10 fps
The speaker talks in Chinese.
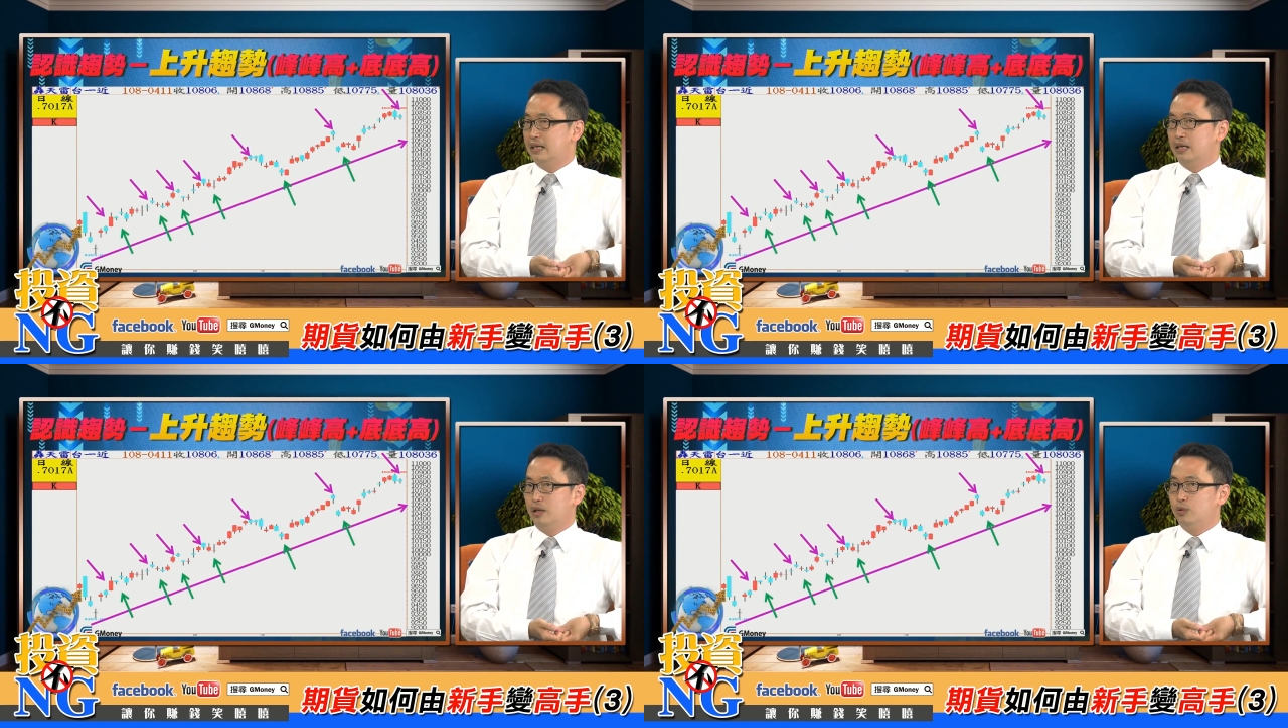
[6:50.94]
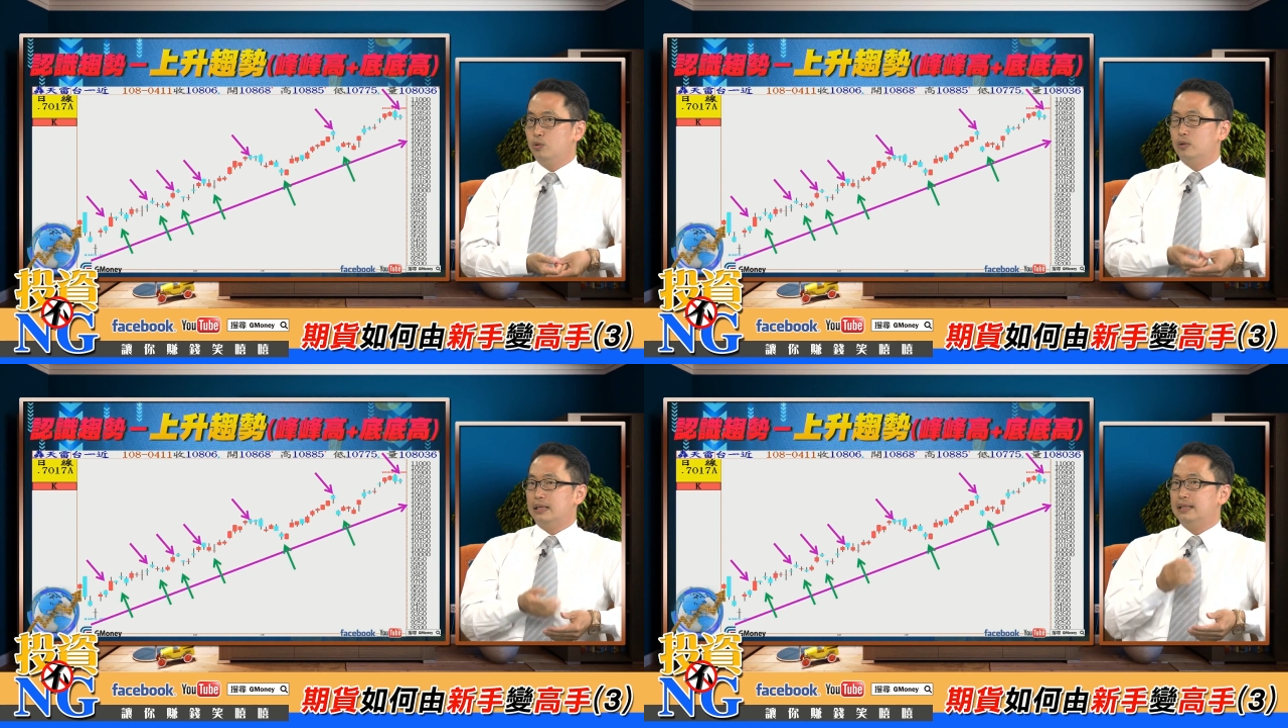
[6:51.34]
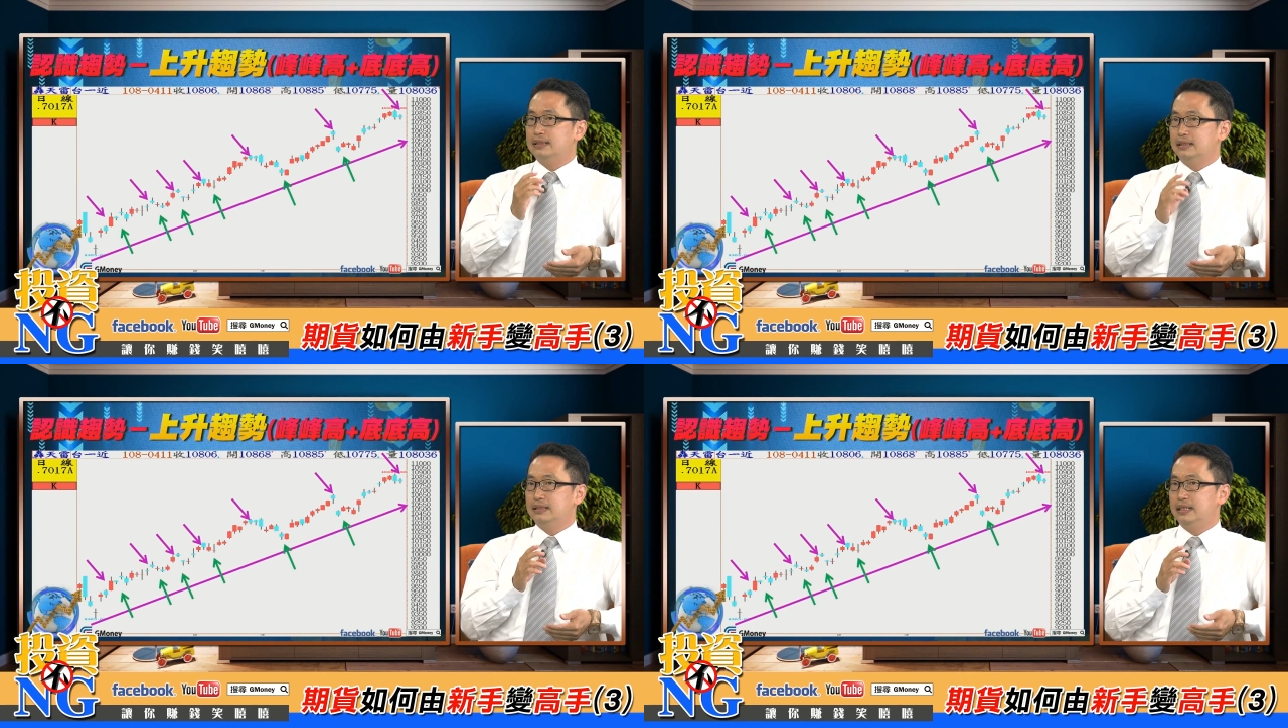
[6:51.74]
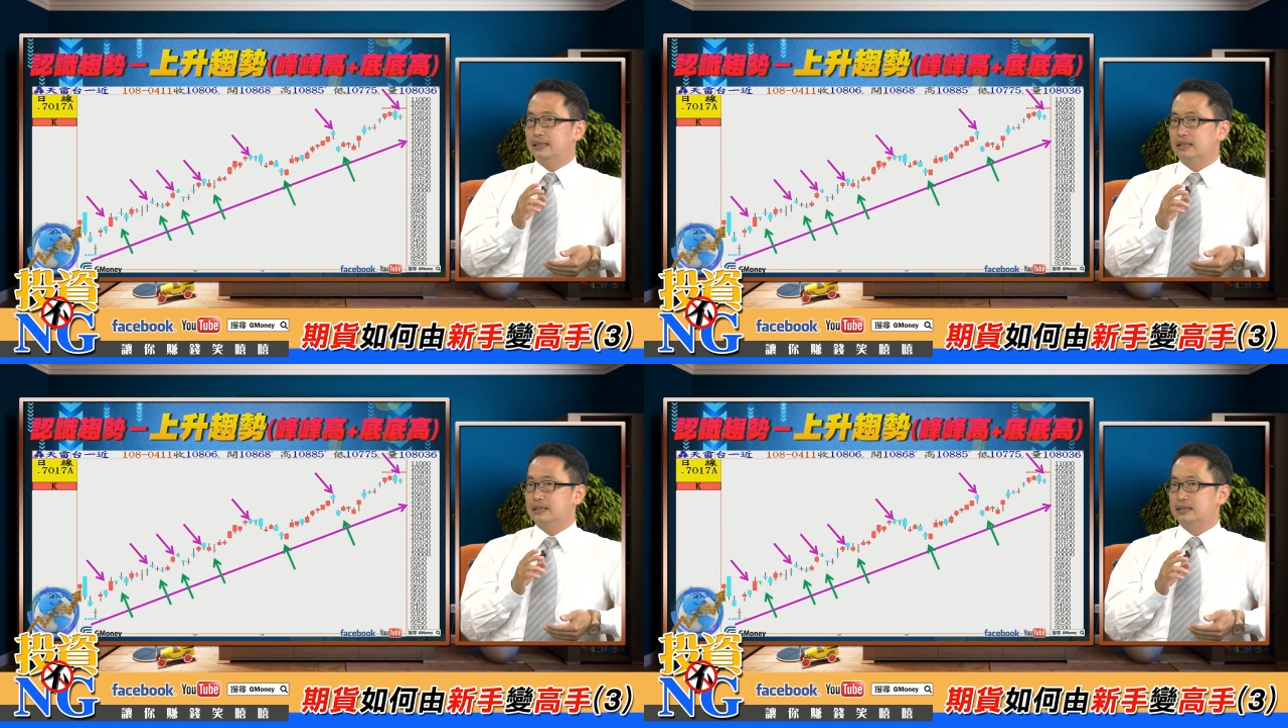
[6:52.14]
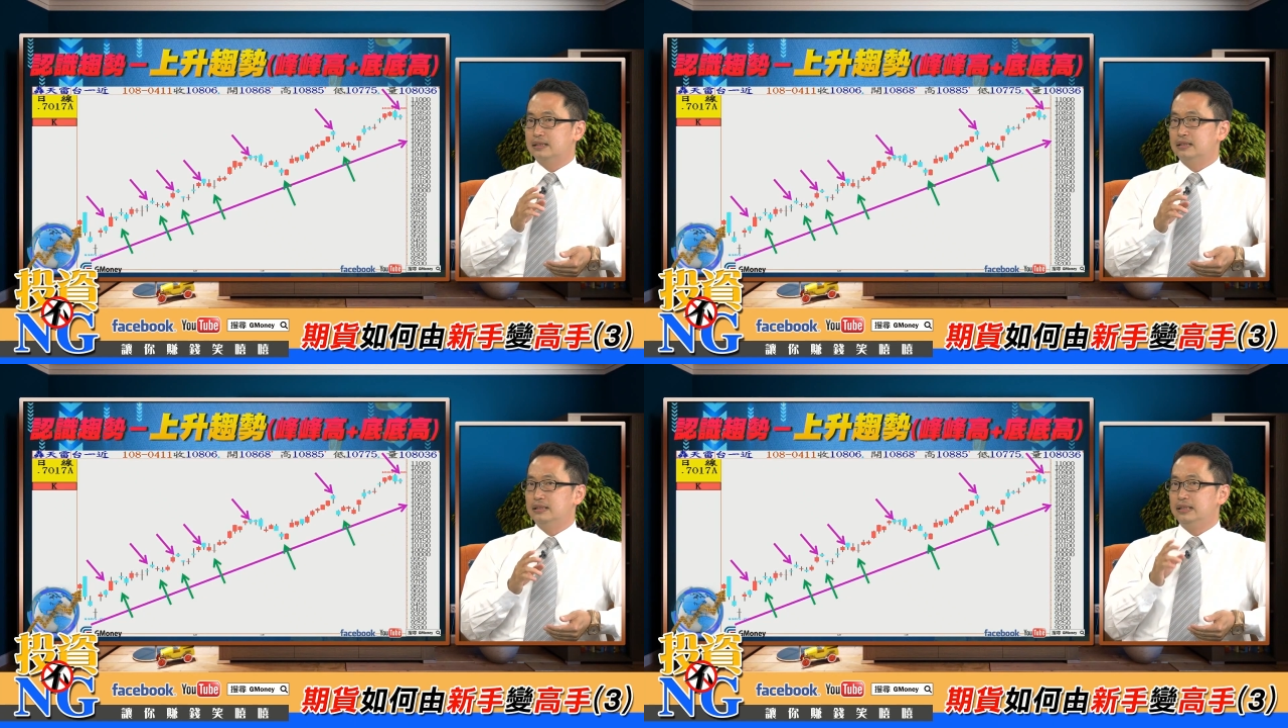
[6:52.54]
如果它呈现的
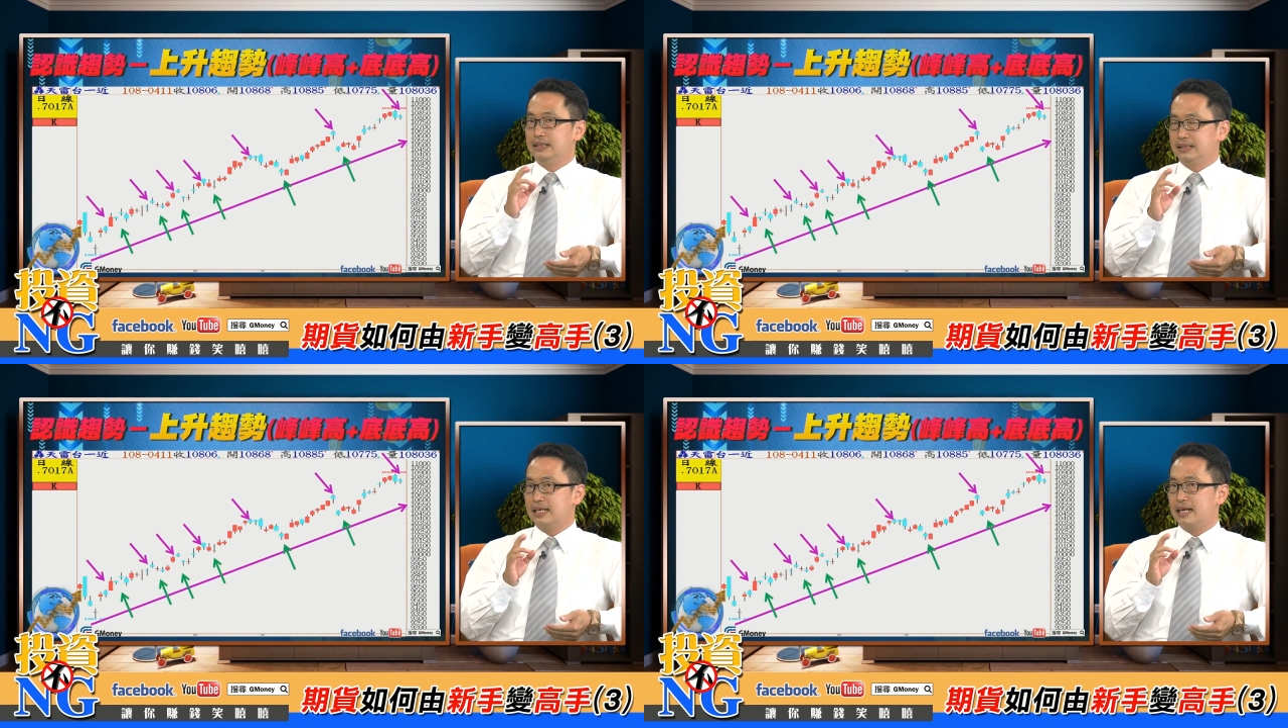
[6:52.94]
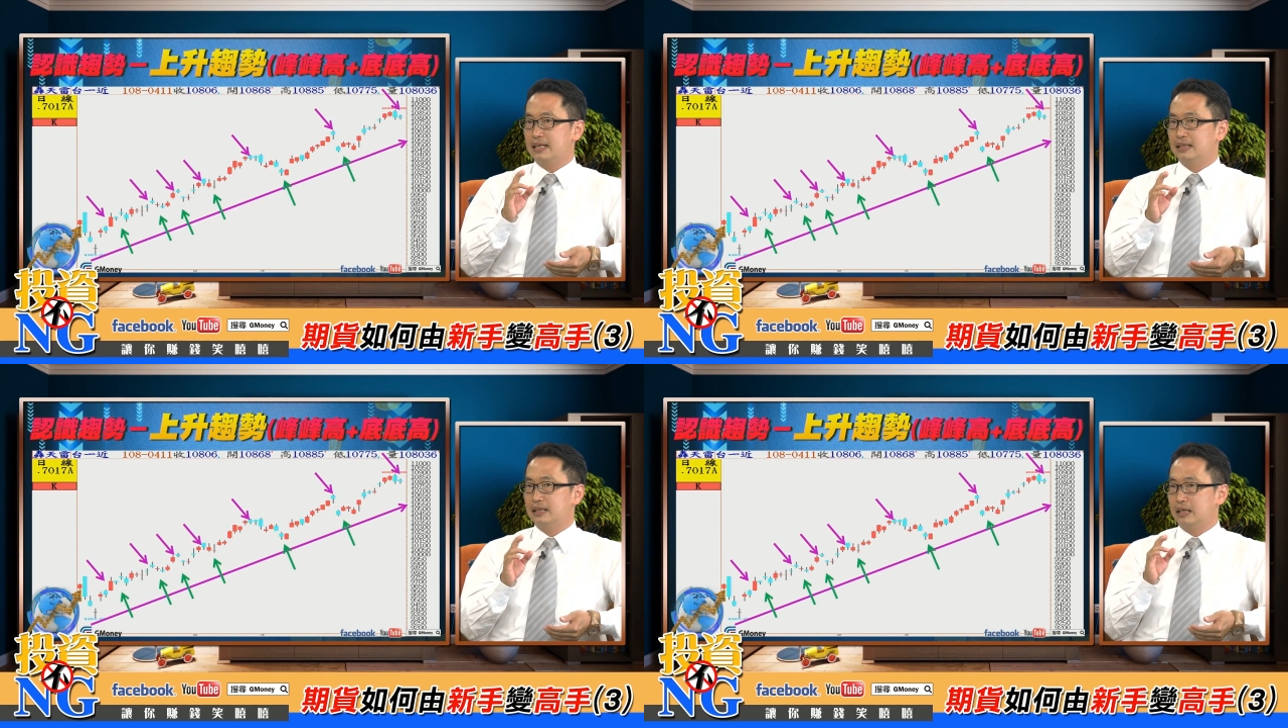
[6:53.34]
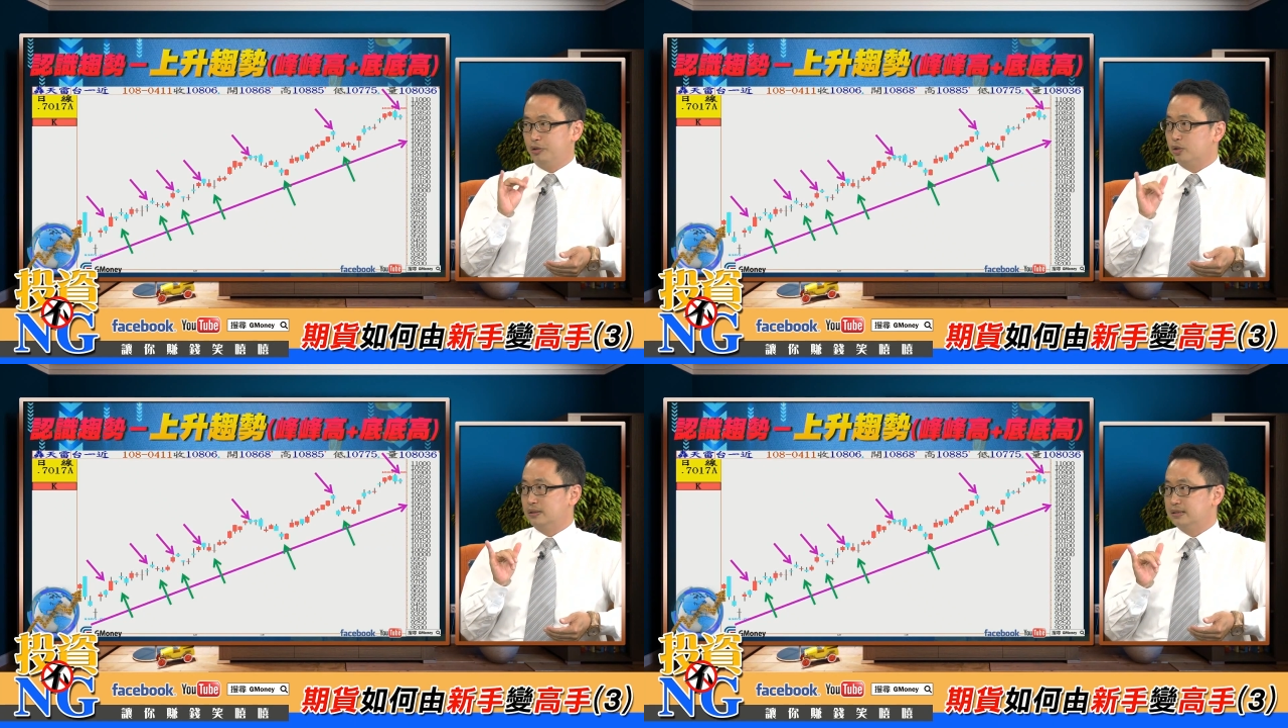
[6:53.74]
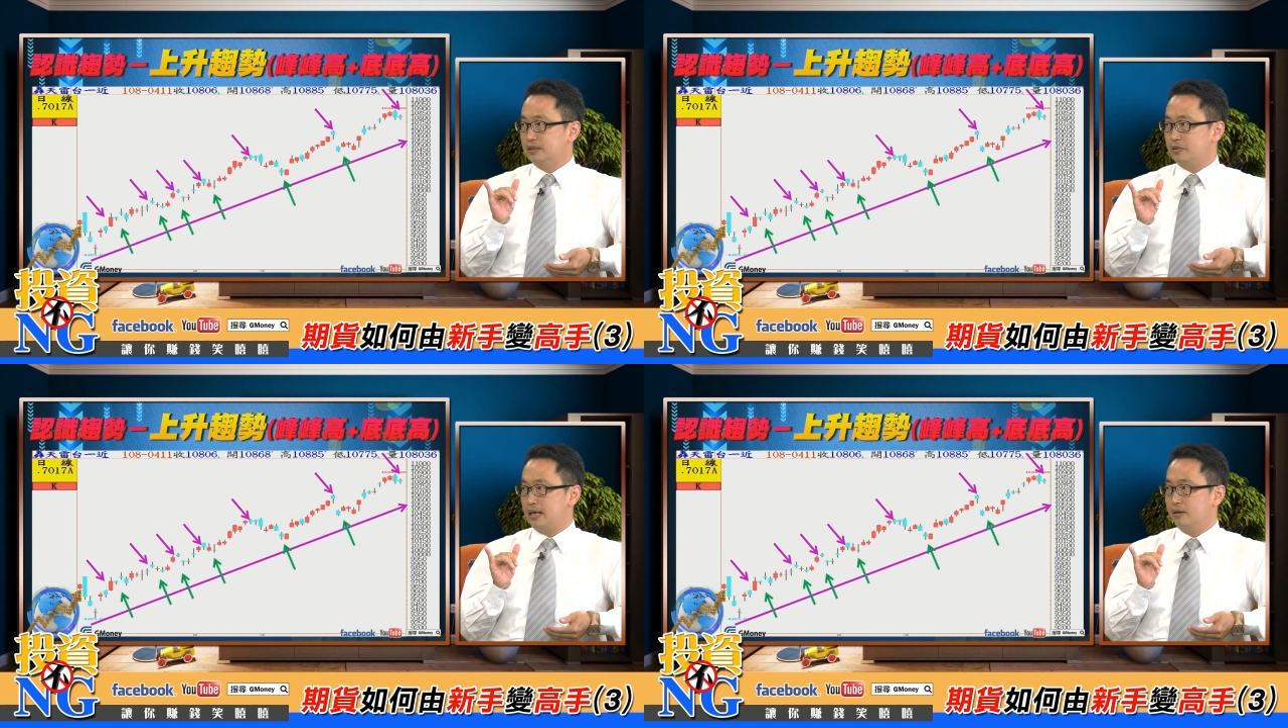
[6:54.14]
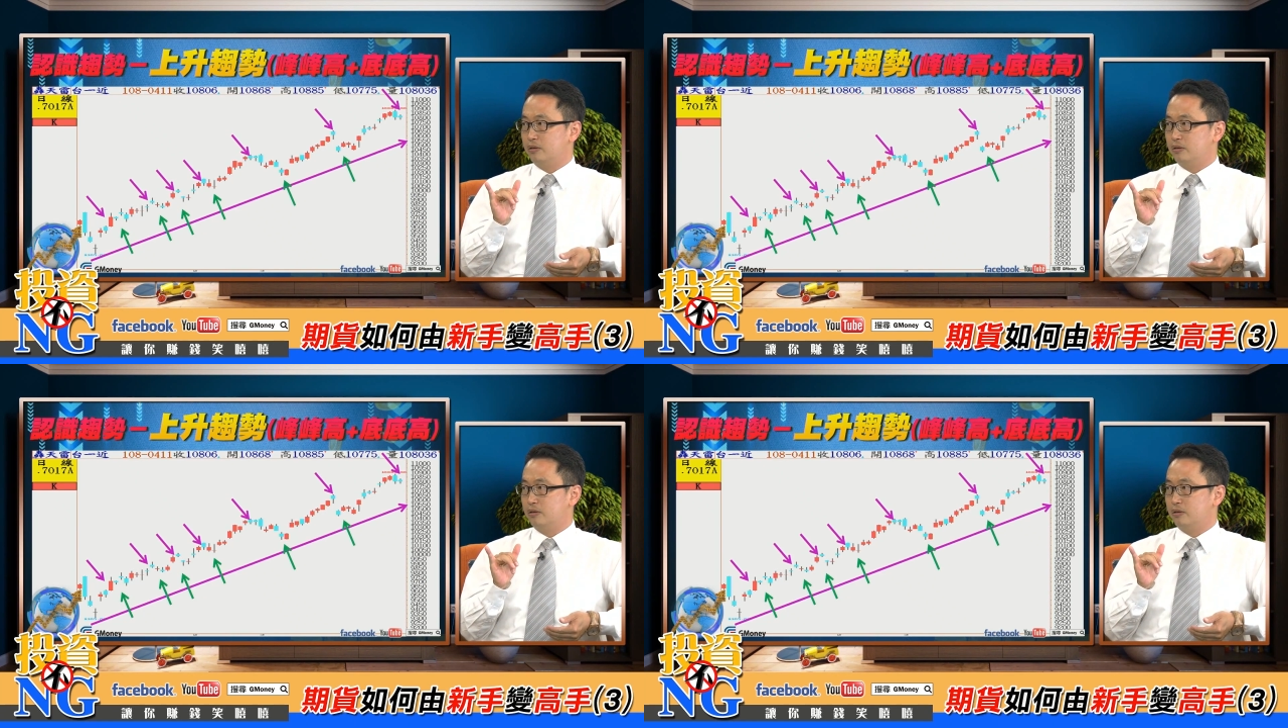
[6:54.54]
是以下啊六个字的话，